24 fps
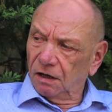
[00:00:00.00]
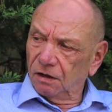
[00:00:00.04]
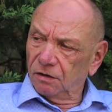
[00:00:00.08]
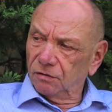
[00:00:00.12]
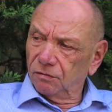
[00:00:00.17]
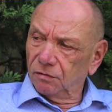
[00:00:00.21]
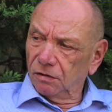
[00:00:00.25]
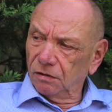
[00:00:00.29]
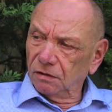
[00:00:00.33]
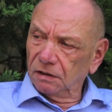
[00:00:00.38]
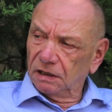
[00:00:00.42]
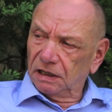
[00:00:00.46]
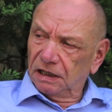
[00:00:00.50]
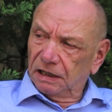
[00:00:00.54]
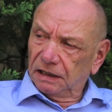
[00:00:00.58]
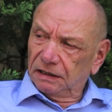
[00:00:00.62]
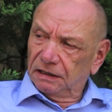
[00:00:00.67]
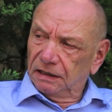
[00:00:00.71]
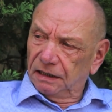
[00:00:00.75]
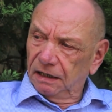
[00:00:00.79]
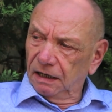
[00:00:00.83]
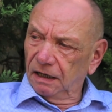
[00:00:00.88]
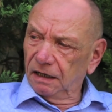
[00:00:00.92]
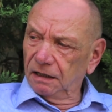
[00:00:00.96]
nur ein
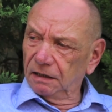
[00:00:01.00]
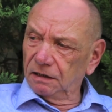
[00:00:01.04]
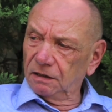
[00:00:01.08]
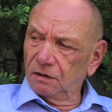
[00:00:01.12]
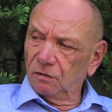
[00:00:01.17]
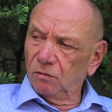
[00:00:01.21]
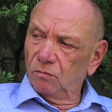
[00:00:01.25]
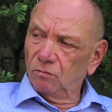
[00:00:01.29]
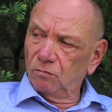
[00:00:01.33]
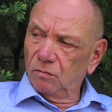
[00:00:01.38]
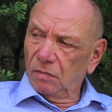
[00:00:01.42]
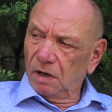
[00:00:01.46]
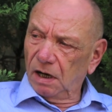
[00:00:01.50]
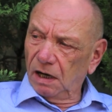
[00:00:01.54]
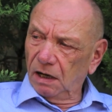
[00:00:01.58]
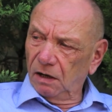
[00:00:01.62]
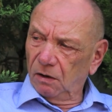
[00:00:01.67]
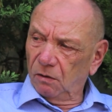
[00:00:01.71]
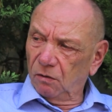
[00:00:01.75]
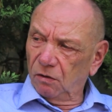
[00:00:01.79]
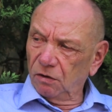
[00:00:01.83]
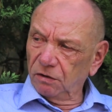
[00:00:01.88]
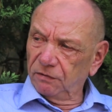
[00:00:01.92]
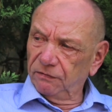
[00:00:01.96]
Kriterium bei
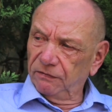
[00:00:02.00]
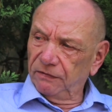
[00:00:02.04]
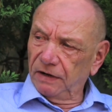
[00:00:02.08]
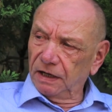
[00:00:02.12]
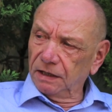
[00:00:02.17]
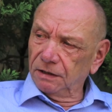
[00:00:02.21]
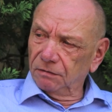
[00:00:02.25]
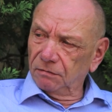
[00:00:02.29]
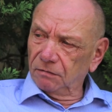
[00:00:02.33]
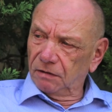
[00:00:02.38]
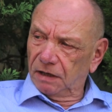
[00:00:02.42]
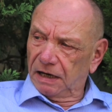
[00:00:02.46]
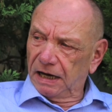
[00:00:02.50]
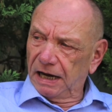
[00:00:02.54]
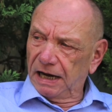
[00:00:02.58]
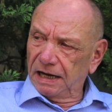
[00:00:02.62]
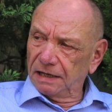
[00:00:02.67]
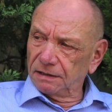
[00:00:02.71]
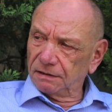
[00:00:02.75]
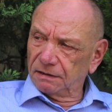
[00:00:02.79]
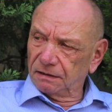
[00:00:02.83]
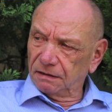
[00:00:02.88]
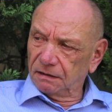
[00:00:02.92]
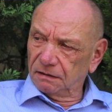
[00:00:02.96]
Rotwein und
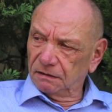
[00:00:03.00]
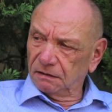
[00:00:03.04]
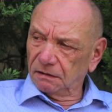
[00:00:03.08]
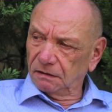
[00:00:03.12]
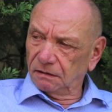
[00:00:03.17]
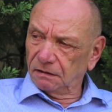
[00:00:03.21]
Käse.